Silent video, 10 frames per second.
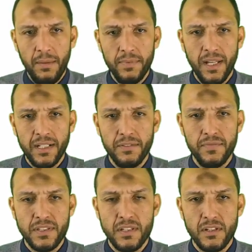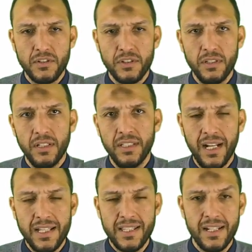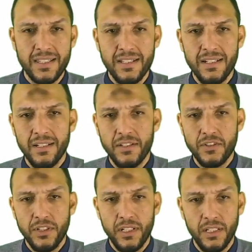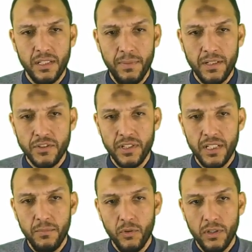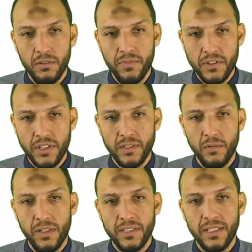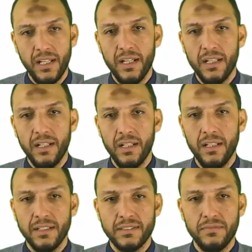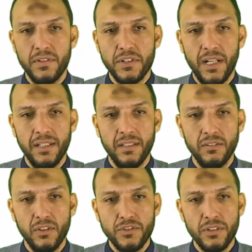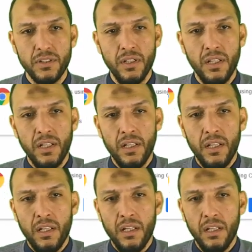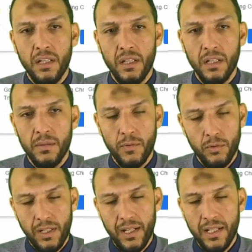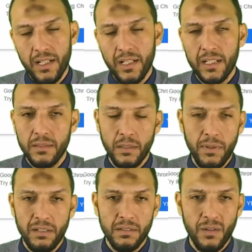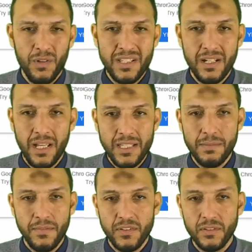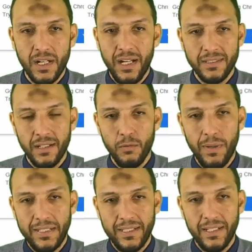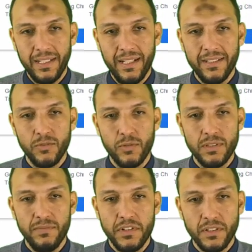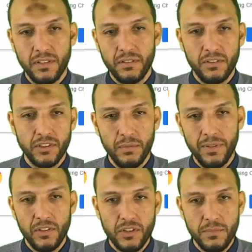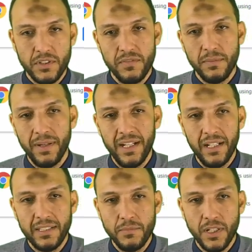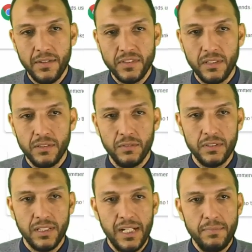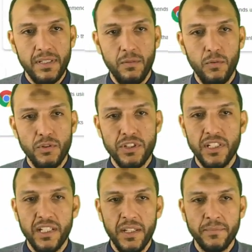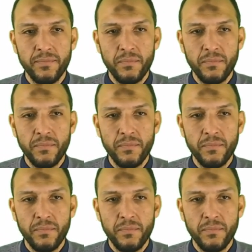هبدا اكتب في السيرش ان انا عايز انزل الجي دي كي طبعا الجي دي كي ممكن الفيرجن دلوقتي ده اللاست فيرجن عندي 12 آه، اللي موجود حاليا لكن طبعا لو نزل هينزل بنفس الطريقه حتى لو بعد كده اتحدث ونزل فيرجن 13 14 مش تفرق معاك هتمشي على نفس الخطوات كتبت داونلود جي دي كي